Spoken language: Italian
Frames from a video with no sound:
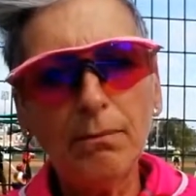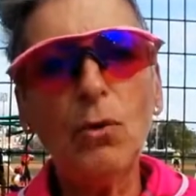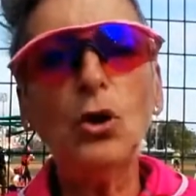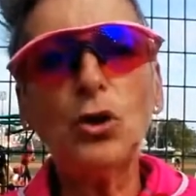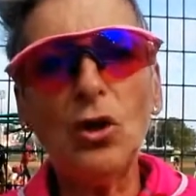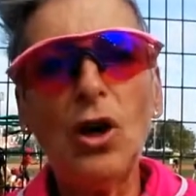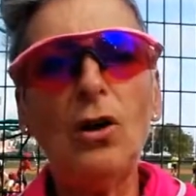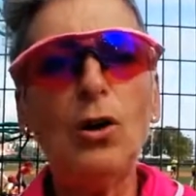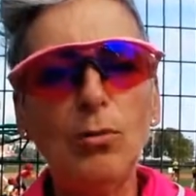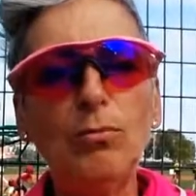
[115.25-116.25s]

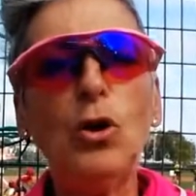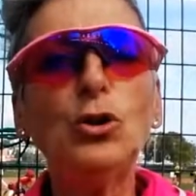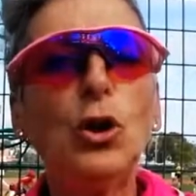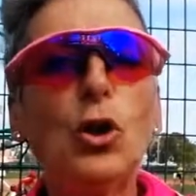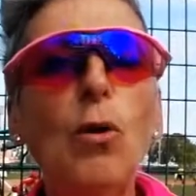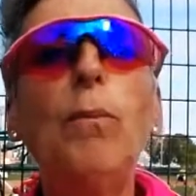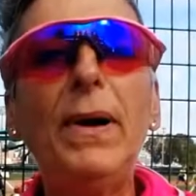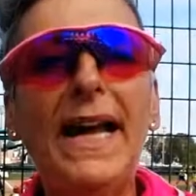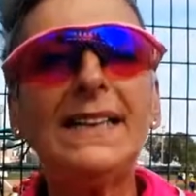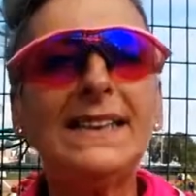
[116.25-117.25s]
molto, molto
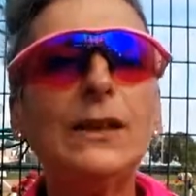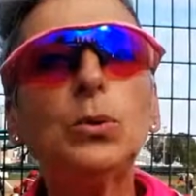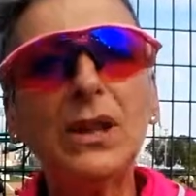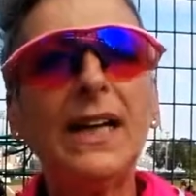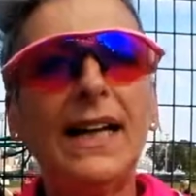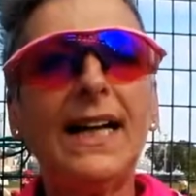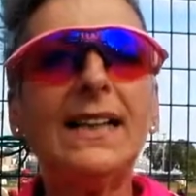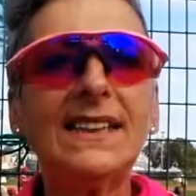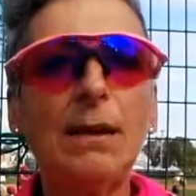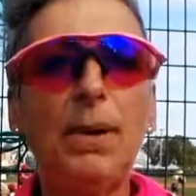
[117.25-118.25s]
complesse a tutte le
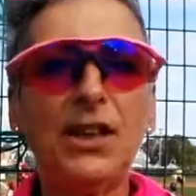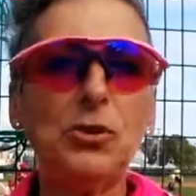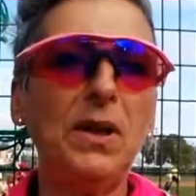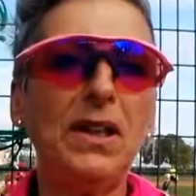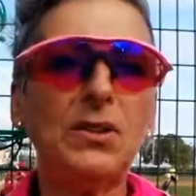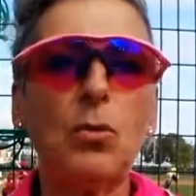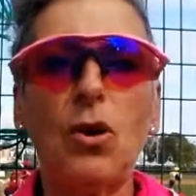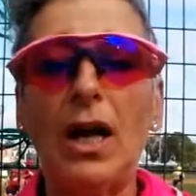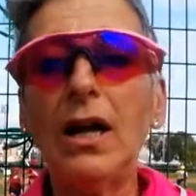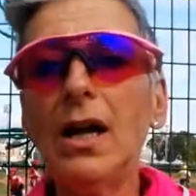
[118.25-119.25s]
ragazze che partecipano alla
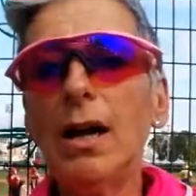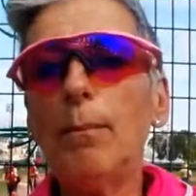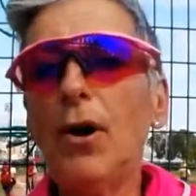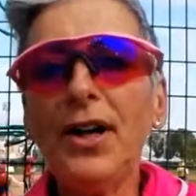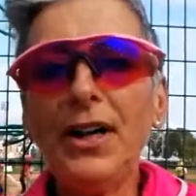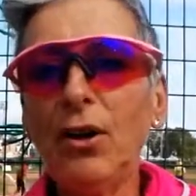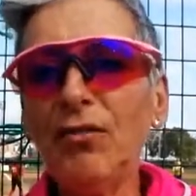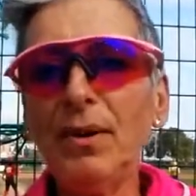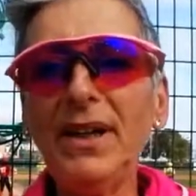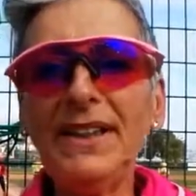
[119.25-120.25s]
scuola. Poi
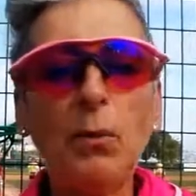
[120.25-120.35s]
ovviamente